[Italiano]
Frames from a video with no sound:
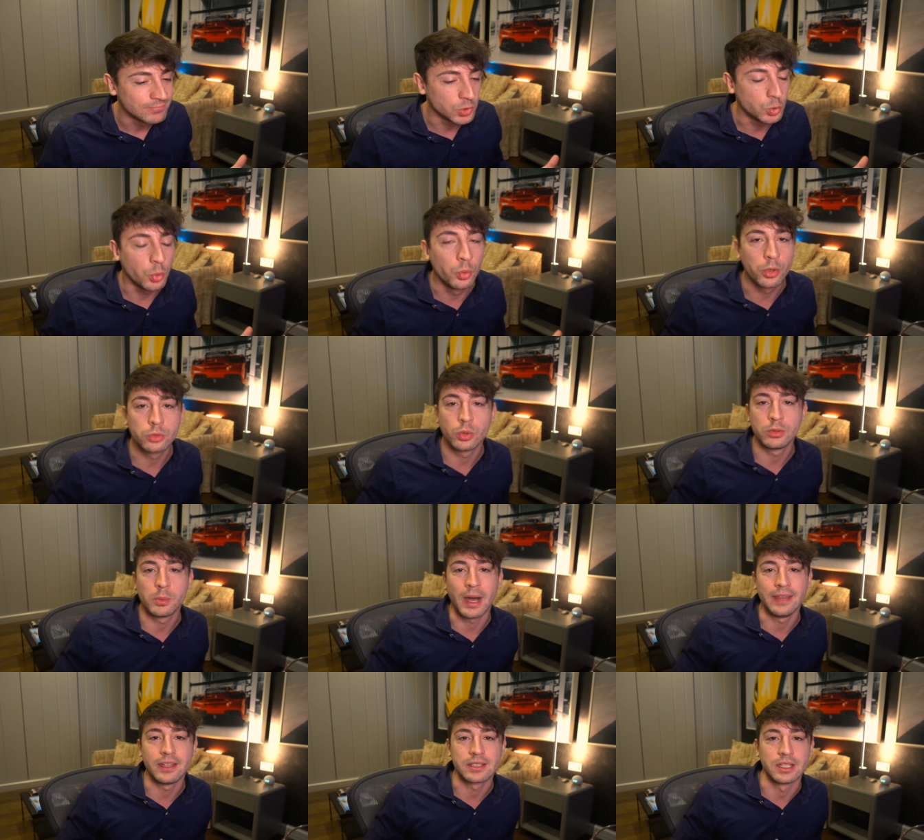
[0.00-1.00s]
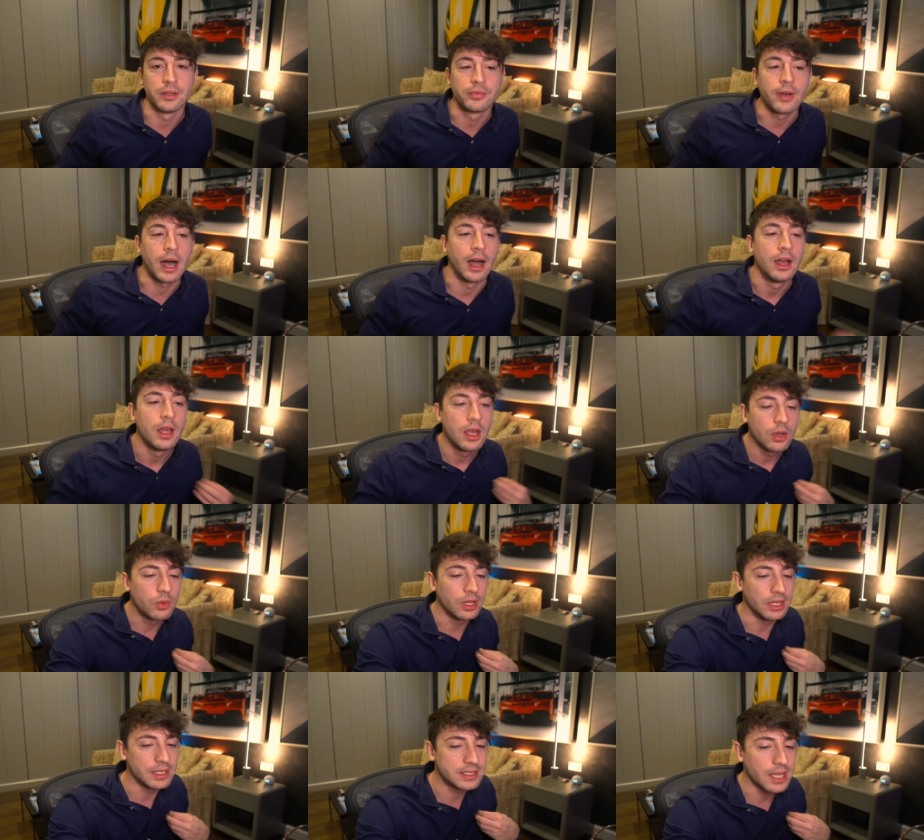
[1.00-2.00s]
uno o due domande se le fa.
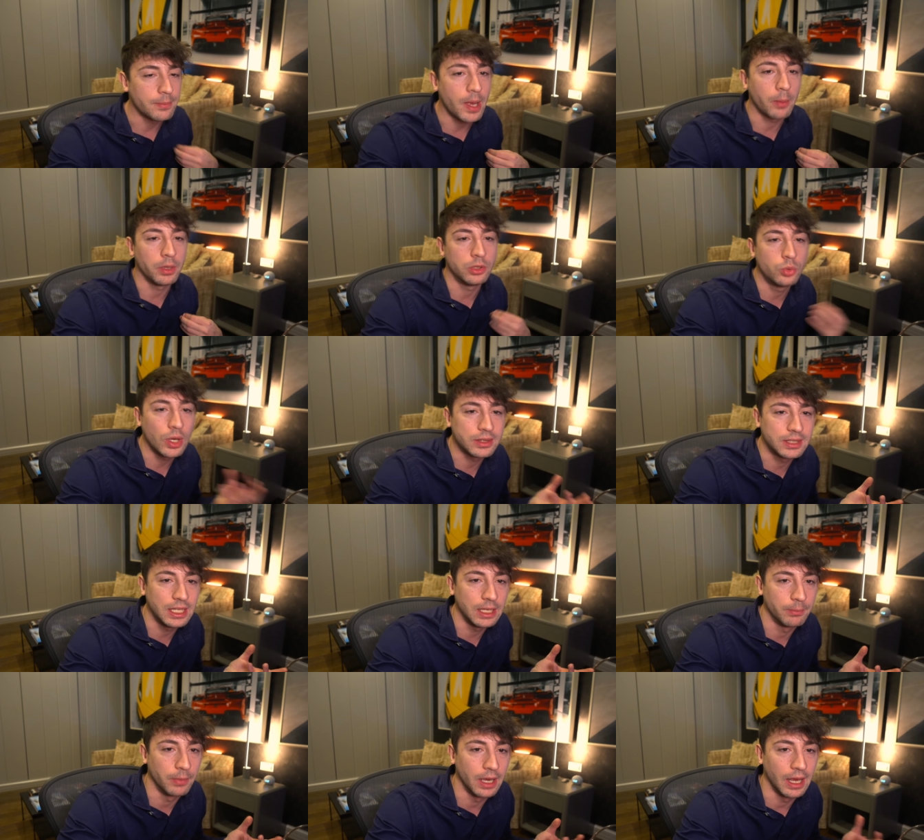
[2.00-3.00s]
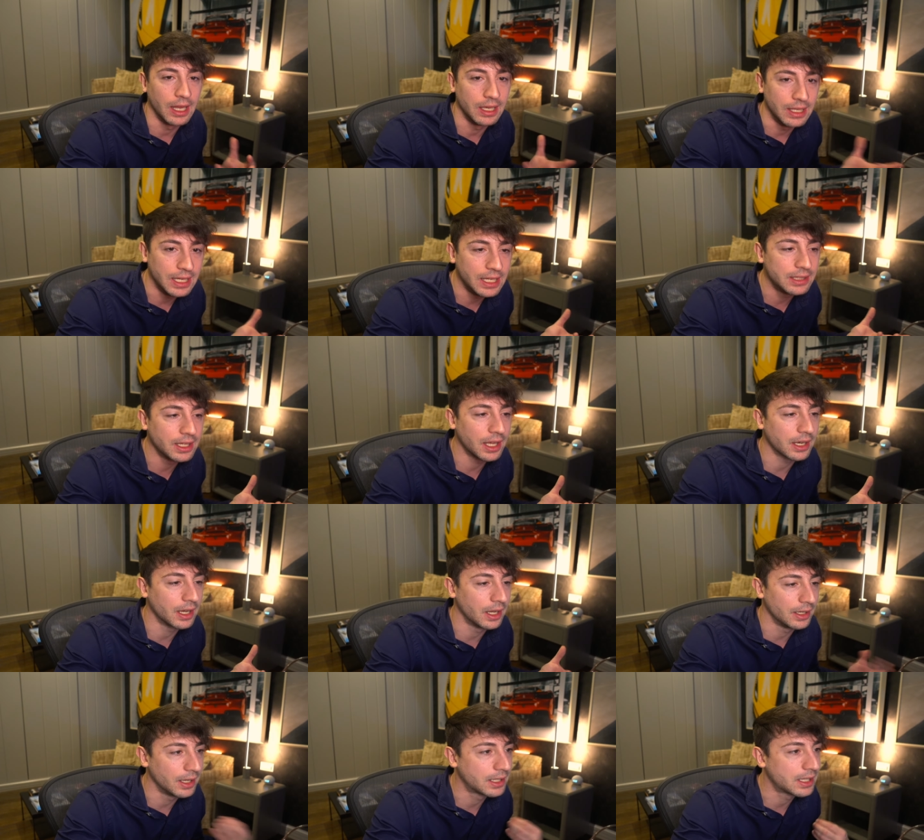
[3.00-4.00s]
Quindi, se abbiamo i due team
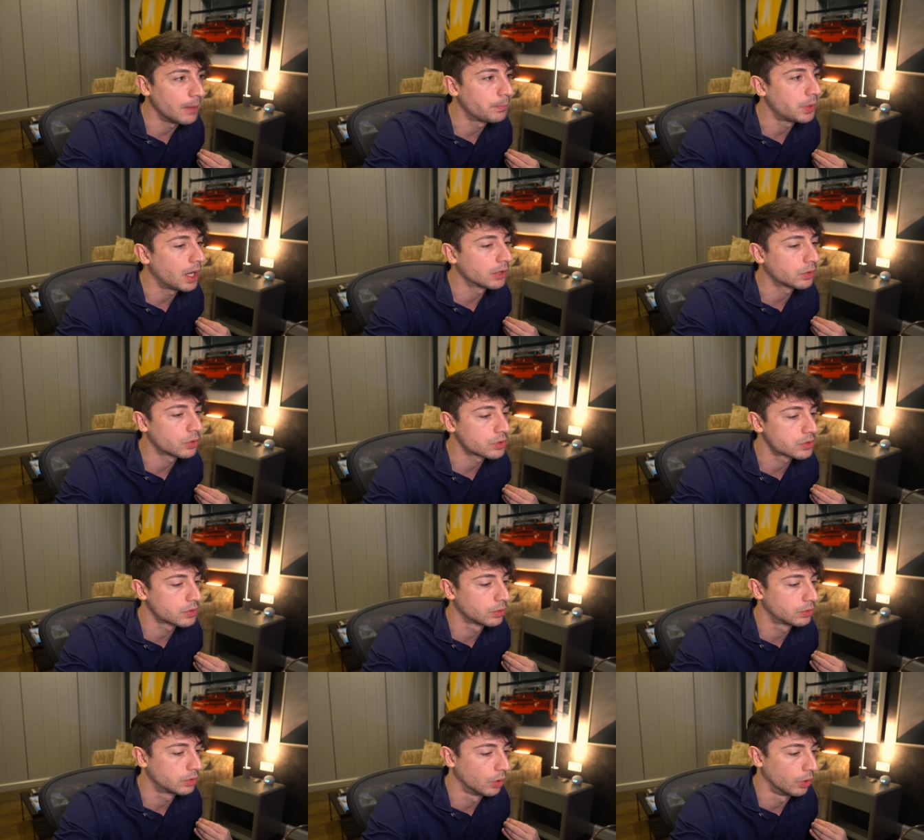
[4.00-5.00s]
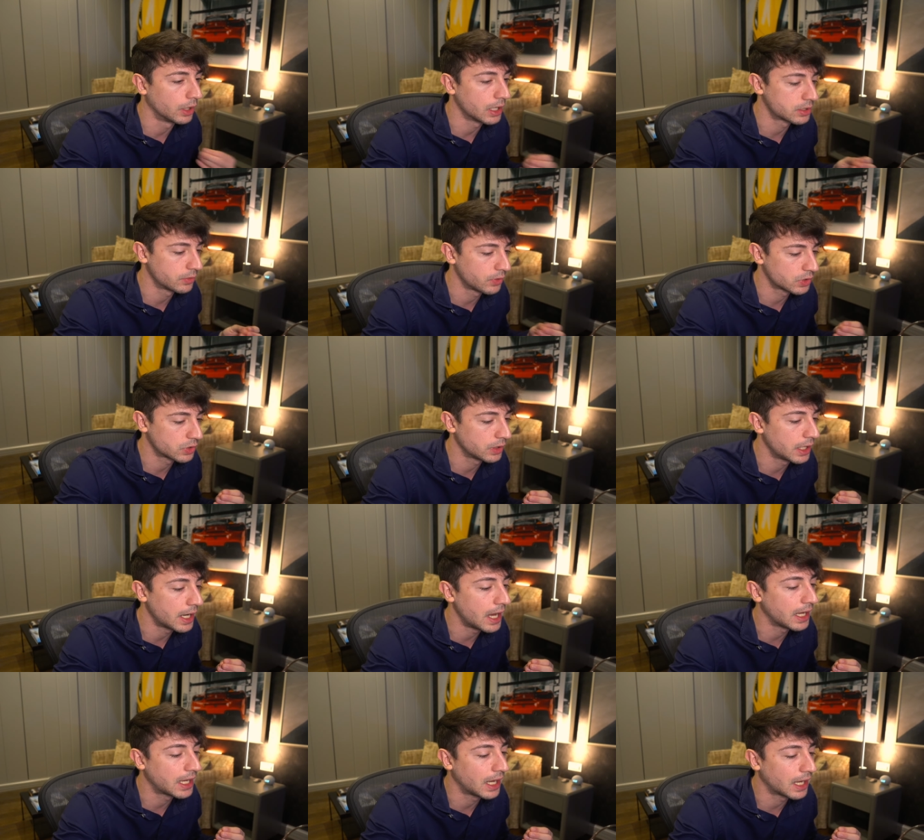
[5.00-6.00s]
leader nel campionato costruttori, adesso vi faccio vedere
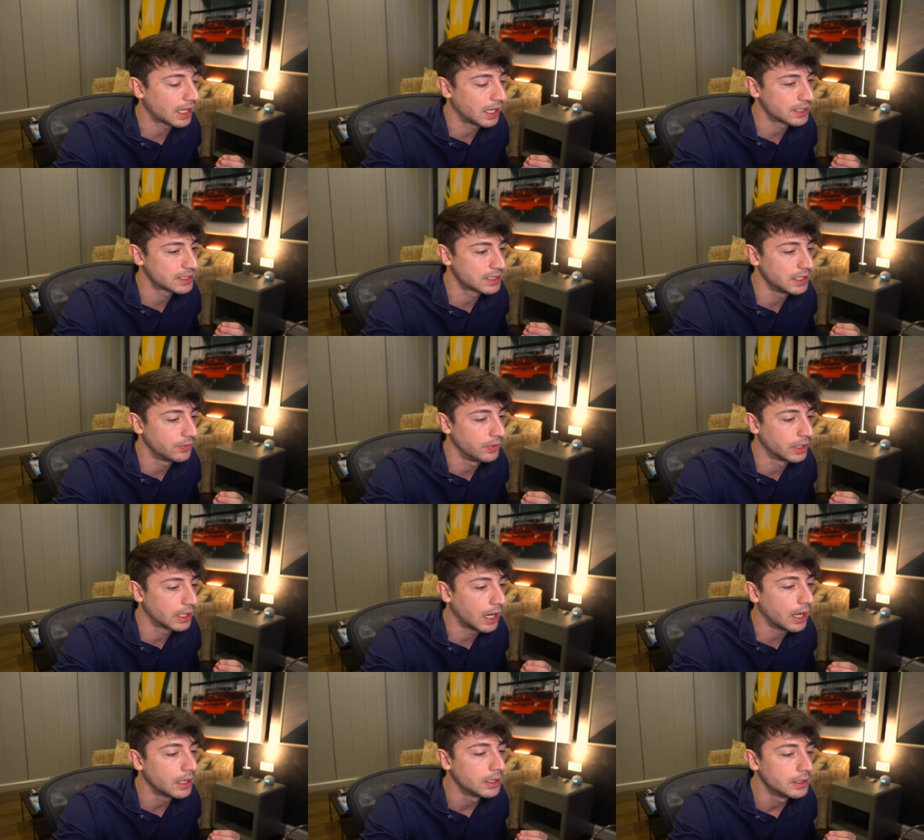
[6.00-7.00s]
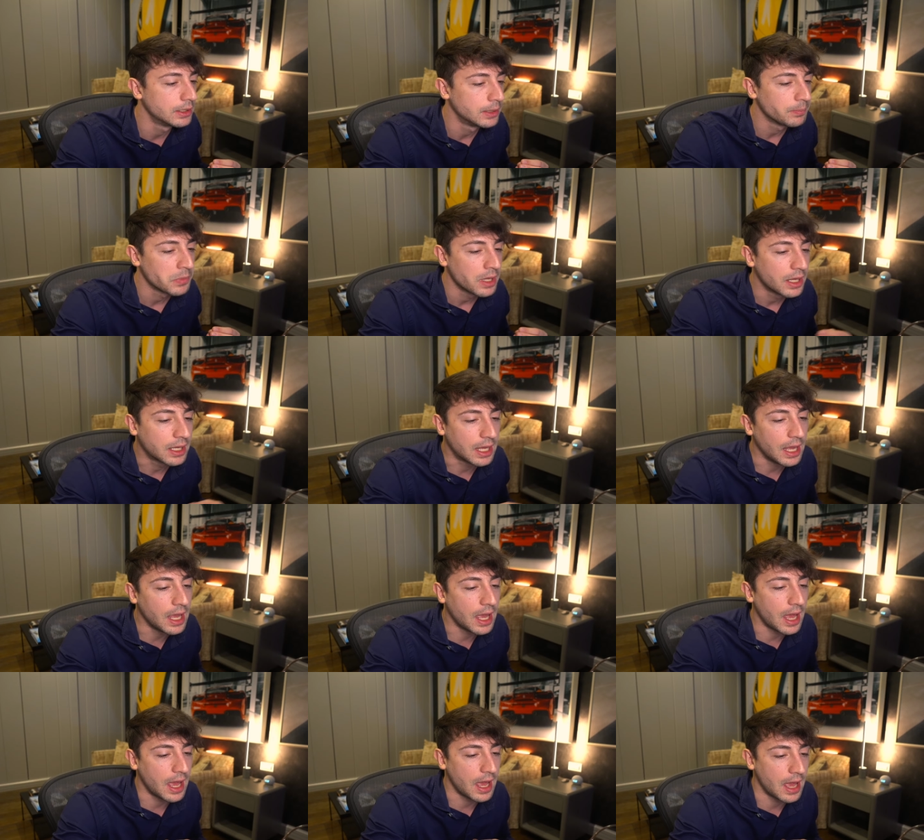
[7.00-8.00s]
anche la classifica
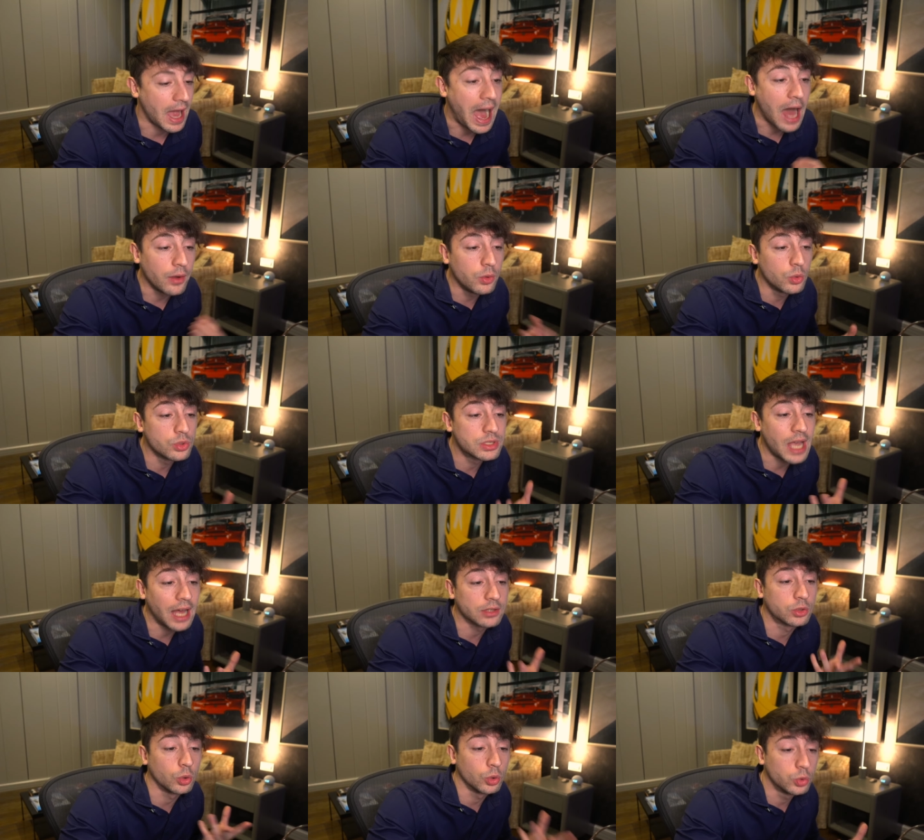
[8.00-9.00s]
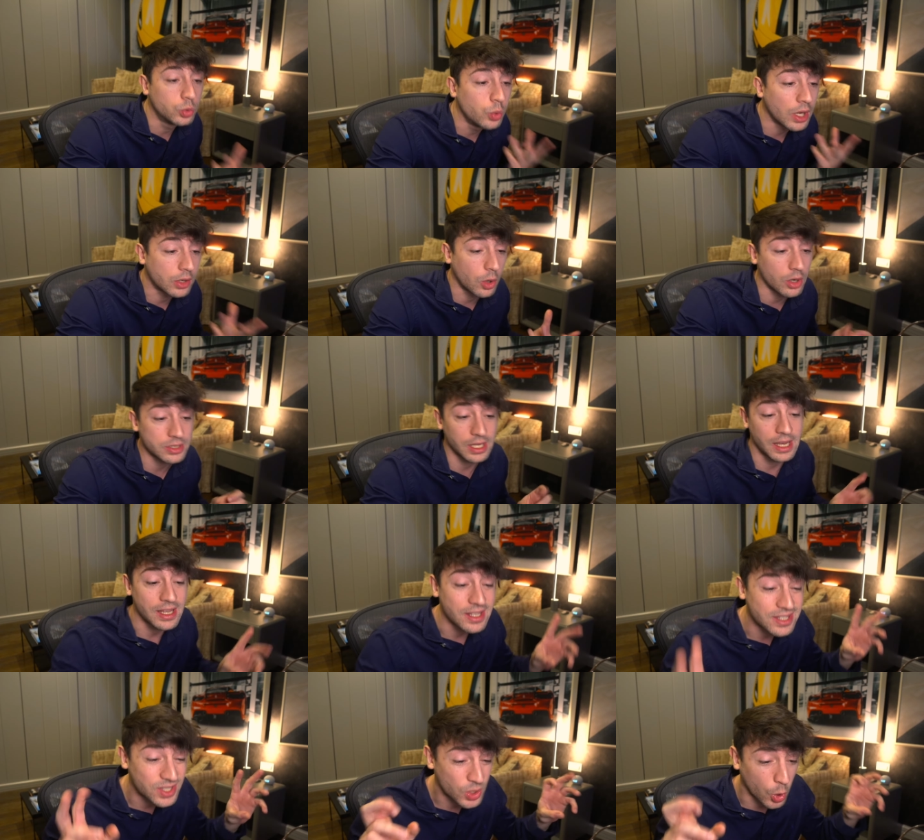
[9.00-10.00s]
che eh, hanno usato due
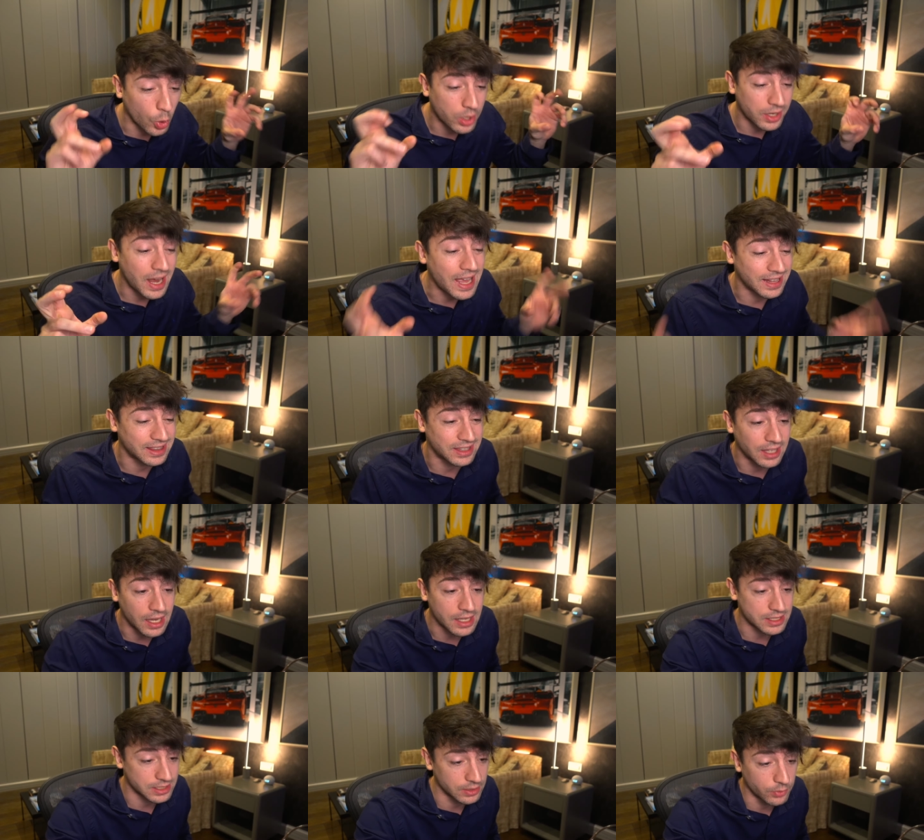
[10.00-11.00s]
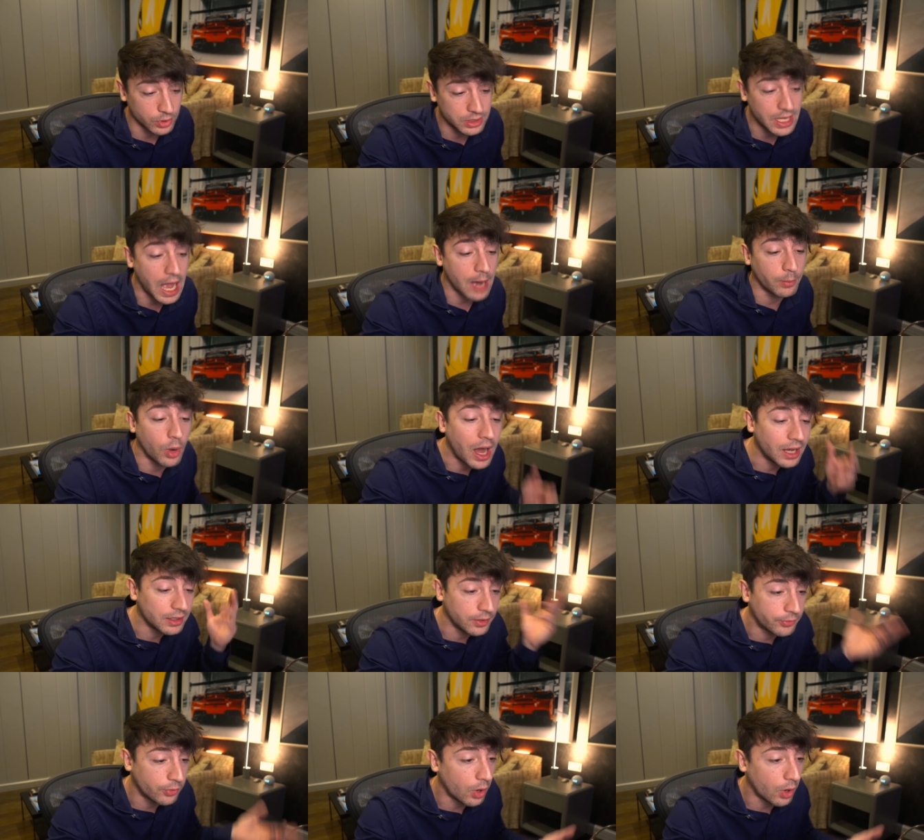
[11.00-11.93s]
cose scorrette, se vogliamo, al di